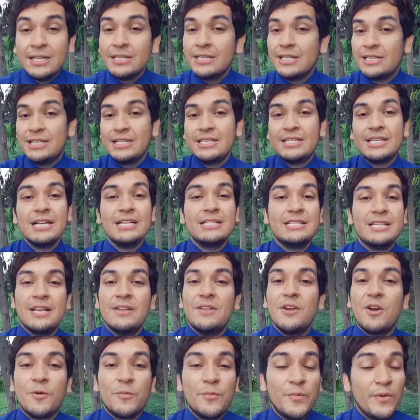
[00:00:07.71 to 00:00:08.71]
Te dice el
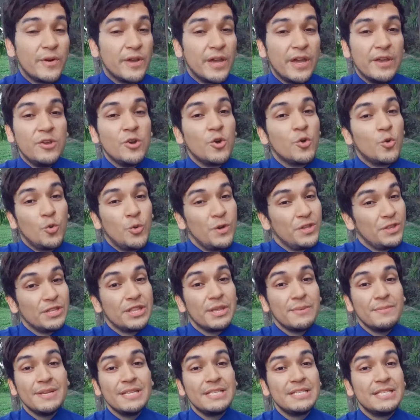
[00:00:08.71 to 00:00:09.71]
Señor, porque yo cuido
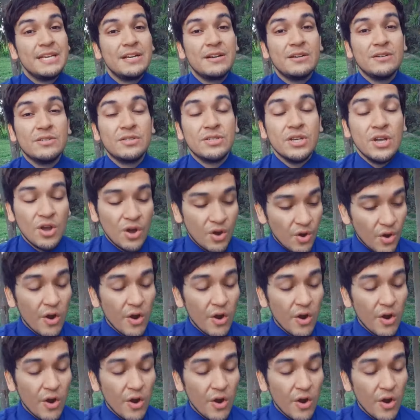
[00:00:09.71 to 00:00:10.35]
de mis hijos.